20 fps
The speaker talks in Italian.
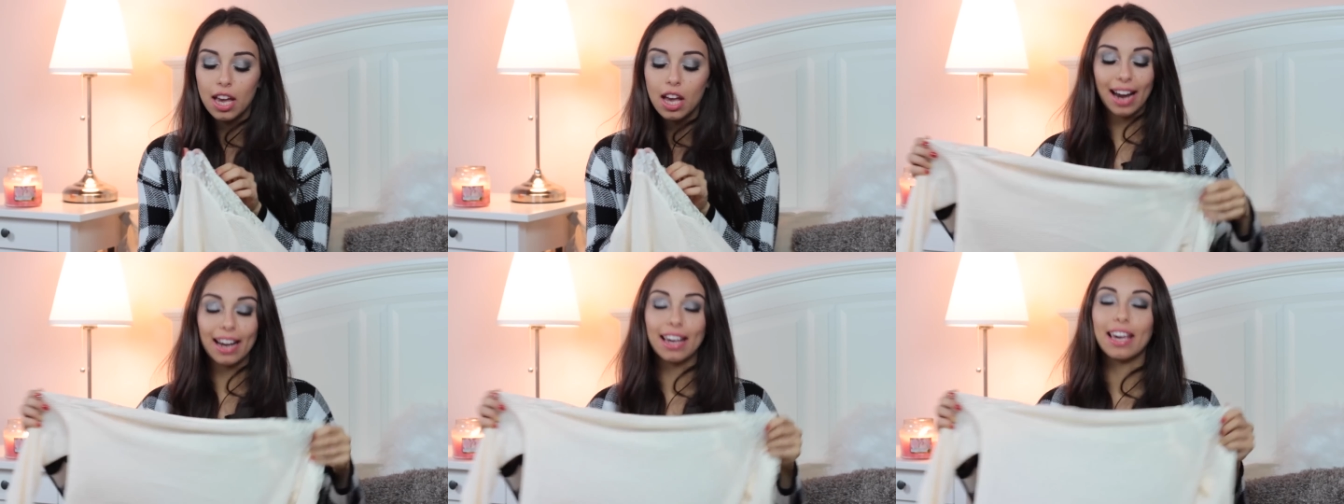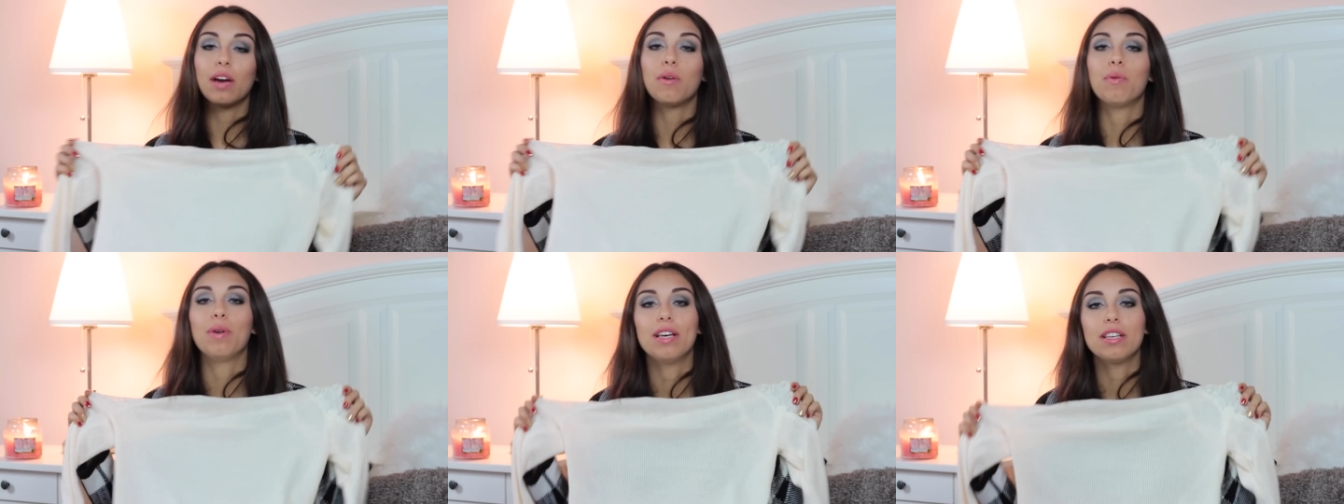
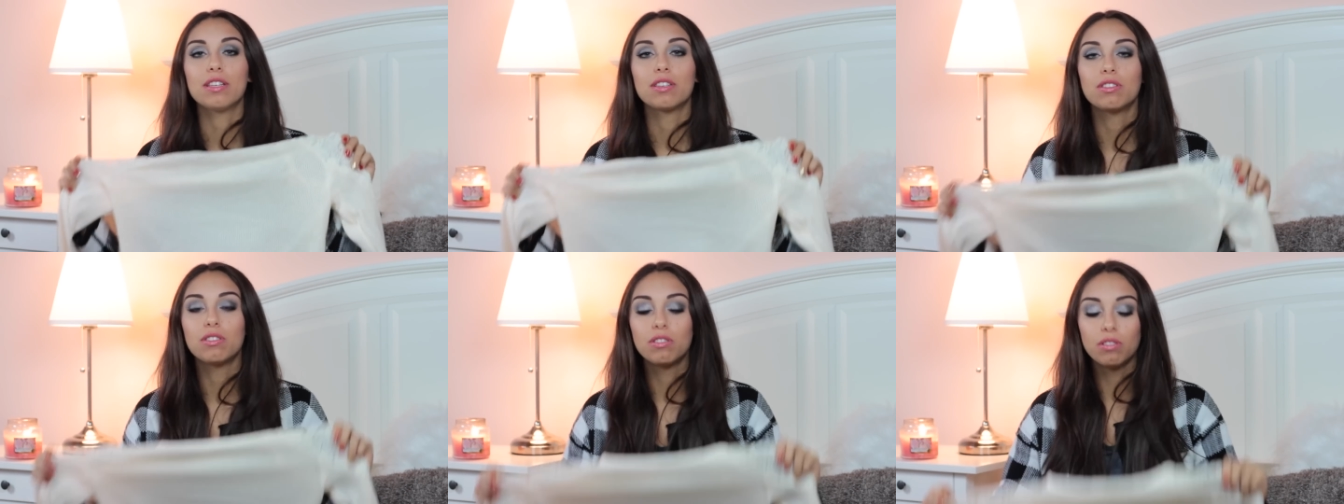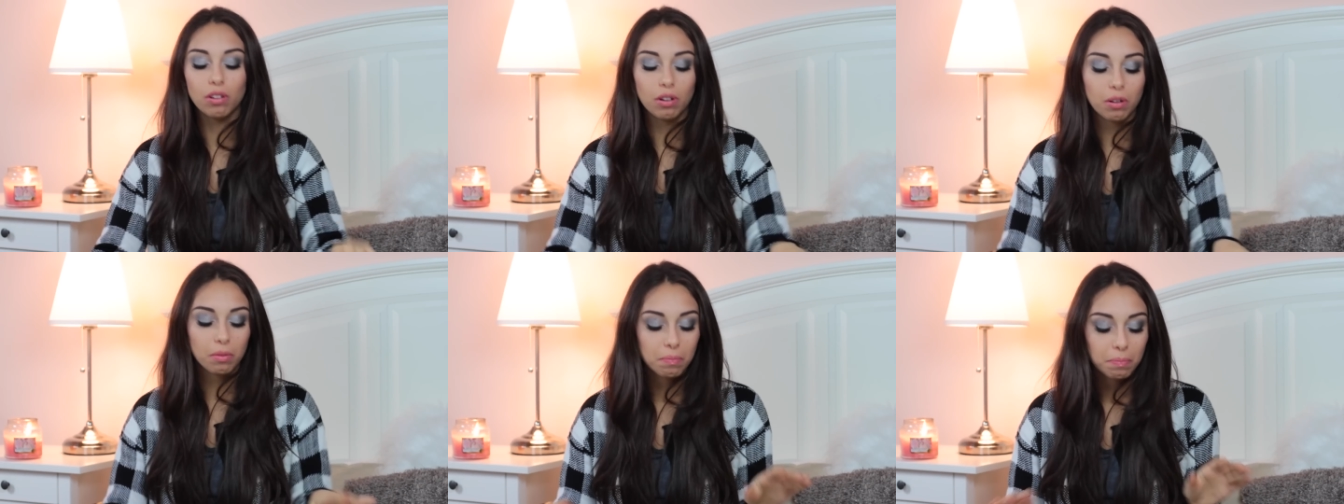anche
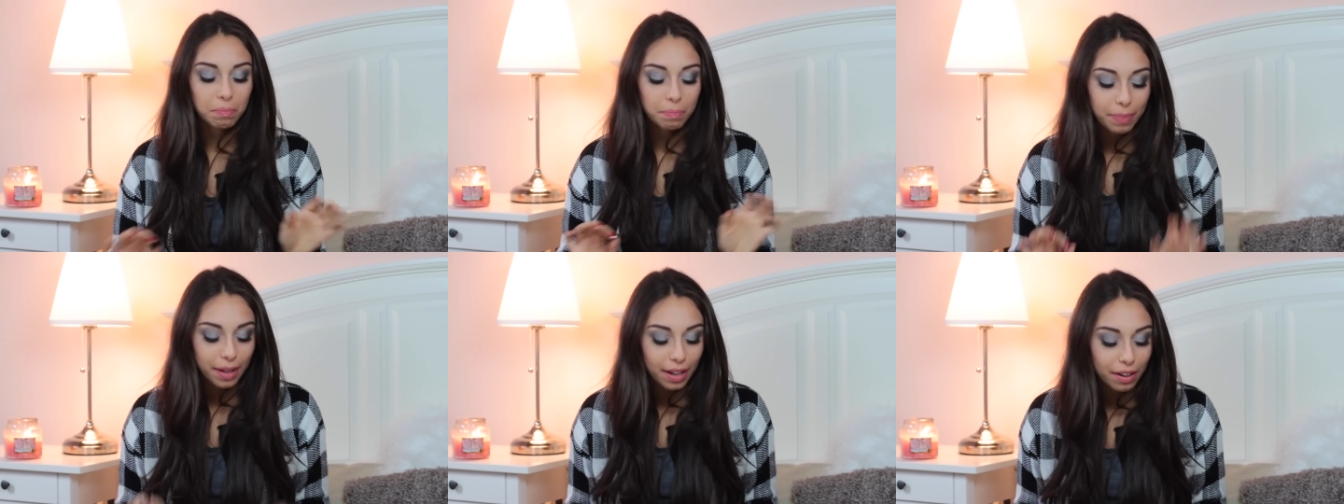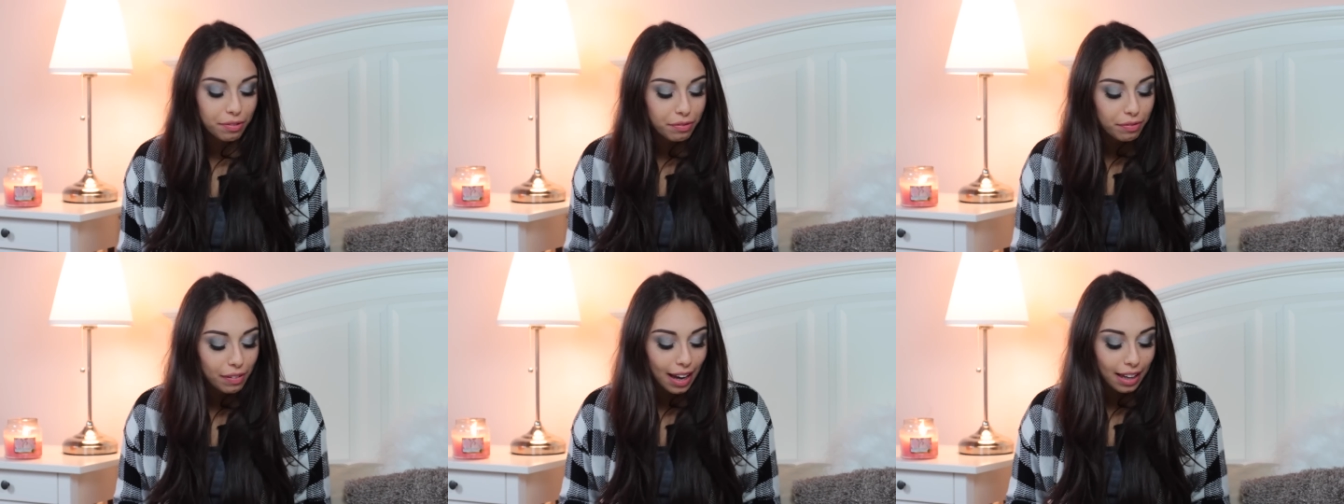questo
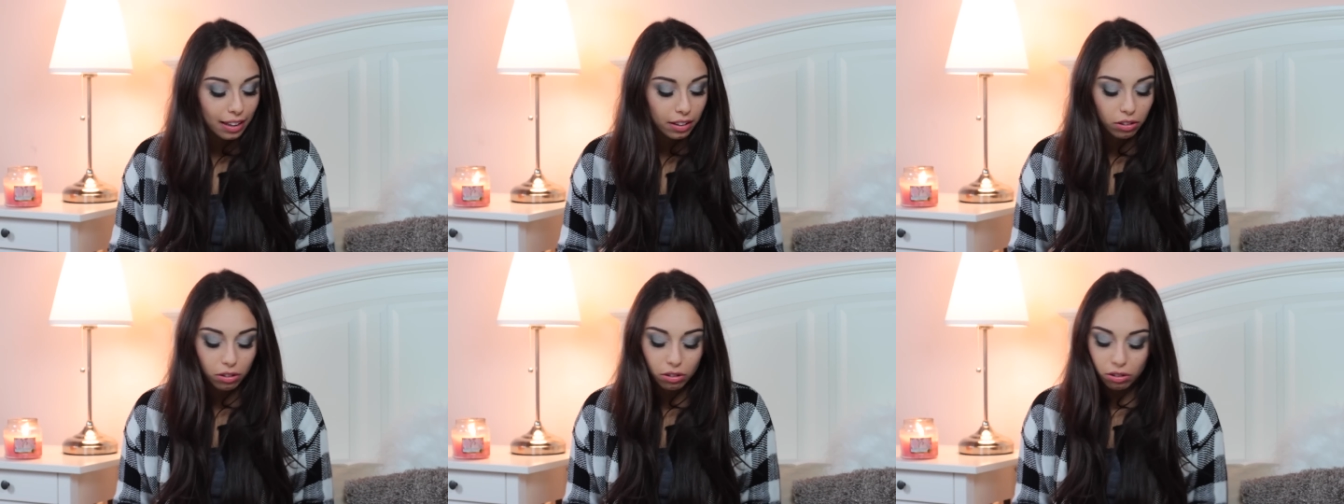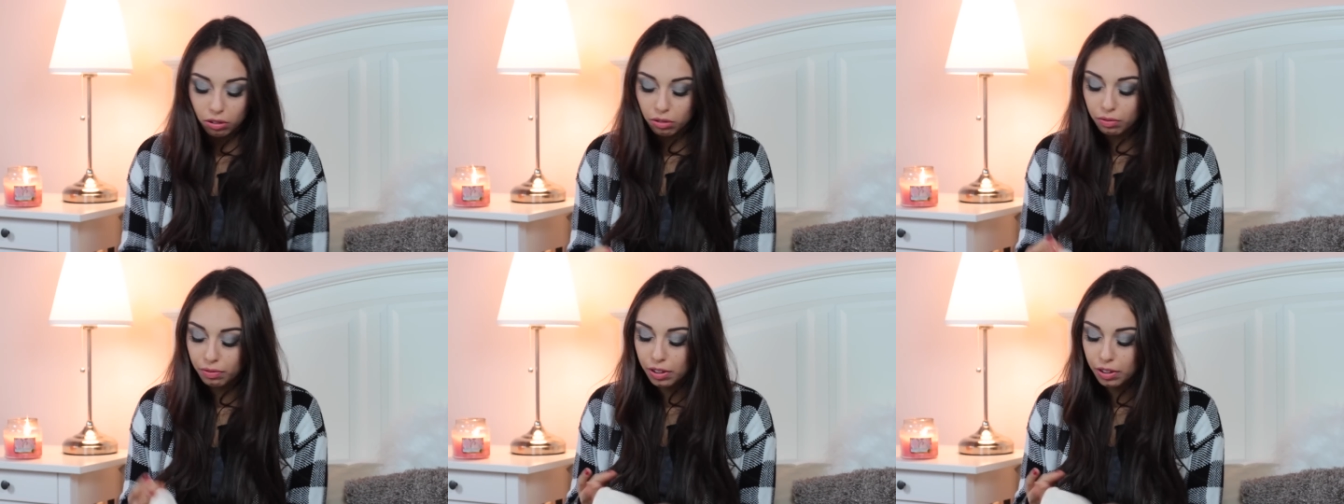perfetto,